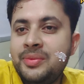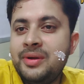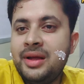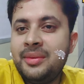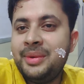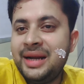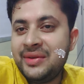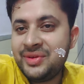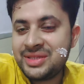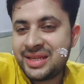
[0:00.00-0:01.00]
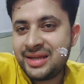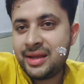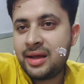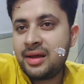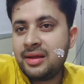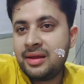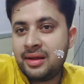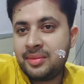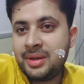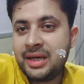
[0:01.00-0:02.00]
बर्थडे विश करिएगा
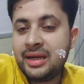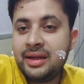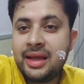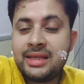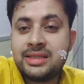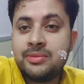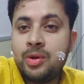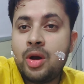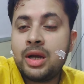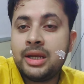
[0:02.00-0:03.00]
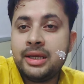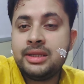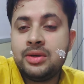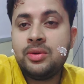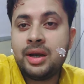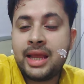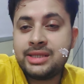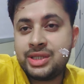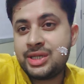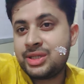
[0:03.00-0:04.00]
हमारी कैसे ब्लॉग लगी ज़रूर लाइक
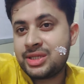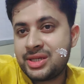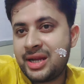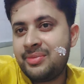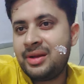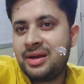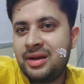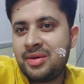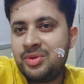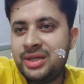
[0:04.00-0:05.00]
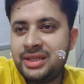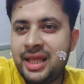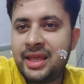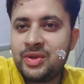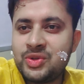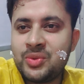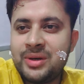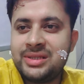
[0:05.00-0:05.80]
शेयर सब्सक्राइब करना ना भूलिए थैंक यू सो